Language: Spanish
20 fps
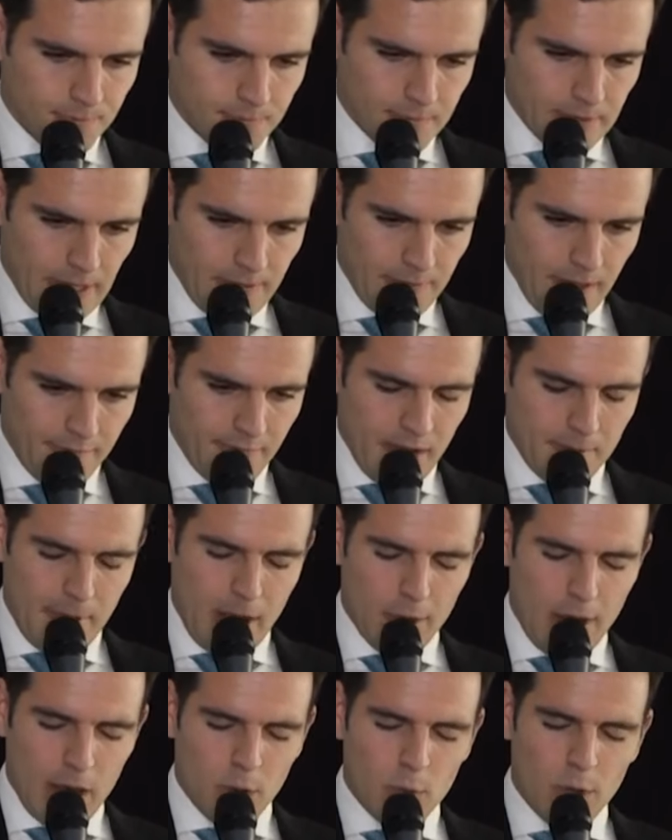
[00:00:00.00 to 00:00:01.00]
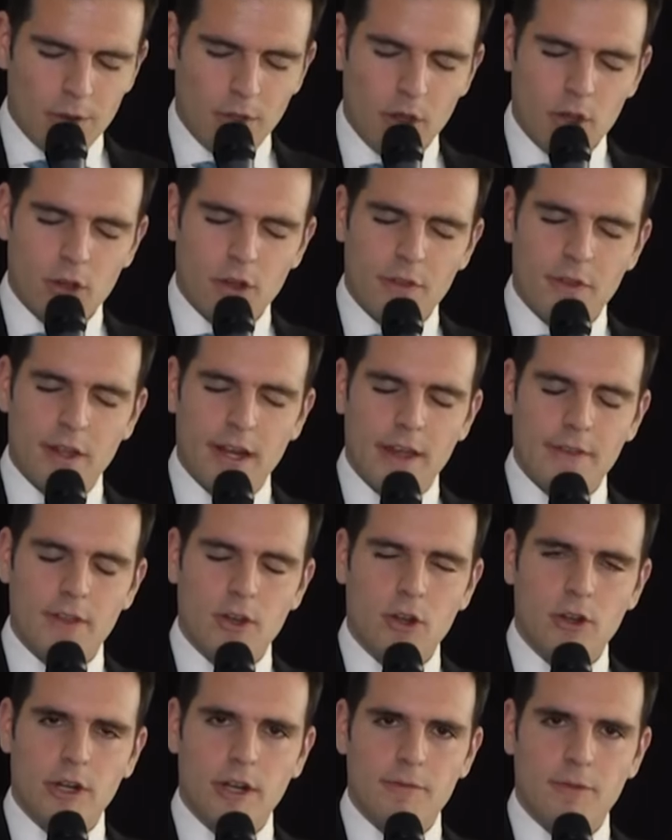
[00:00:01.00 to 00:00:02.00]
de firmar un acuerdo de conciliación con
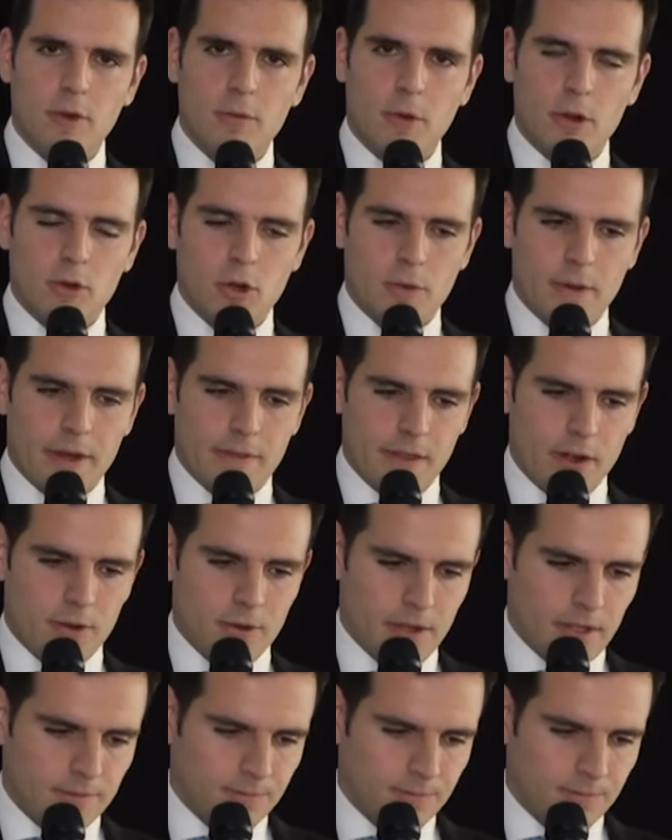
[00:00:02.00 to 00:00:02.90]
el Fútbol Club Barcelona.